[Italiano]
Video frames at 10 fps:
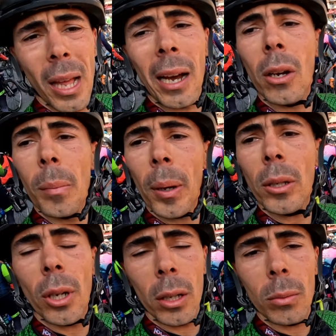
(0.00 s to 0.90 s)
stanco
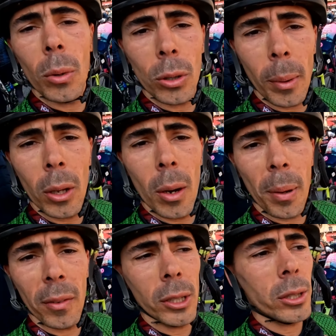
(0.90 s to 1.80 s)
però sono andato molto meglio del
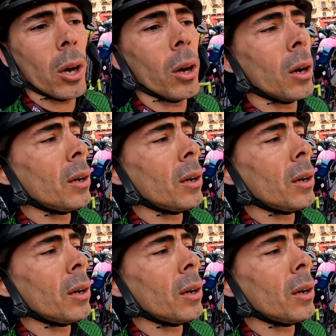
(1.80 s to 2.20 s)
previsto